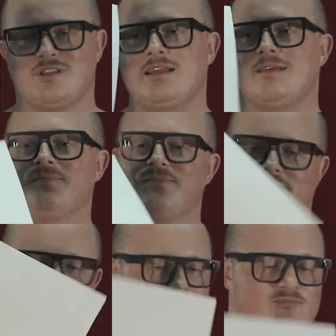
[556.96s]
A4,
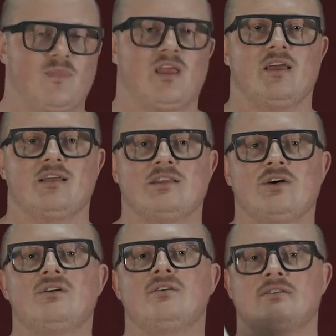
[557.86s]

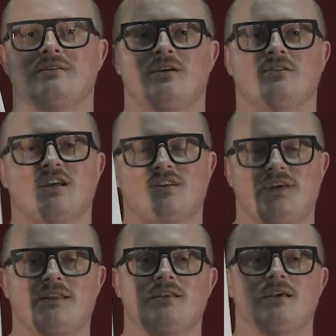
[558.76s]
to ona
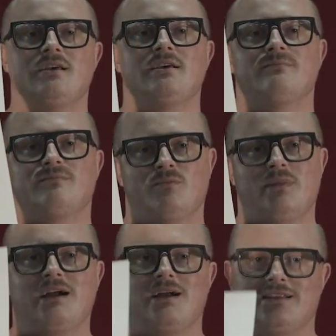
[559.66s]
świetnie
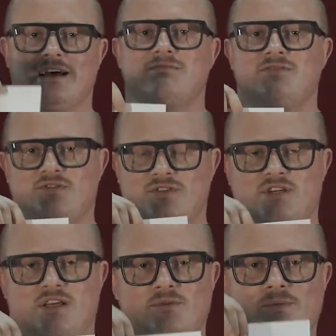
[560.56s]
pomaga nam w
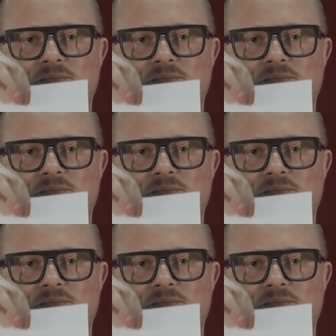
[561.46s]
ćwiczeniu.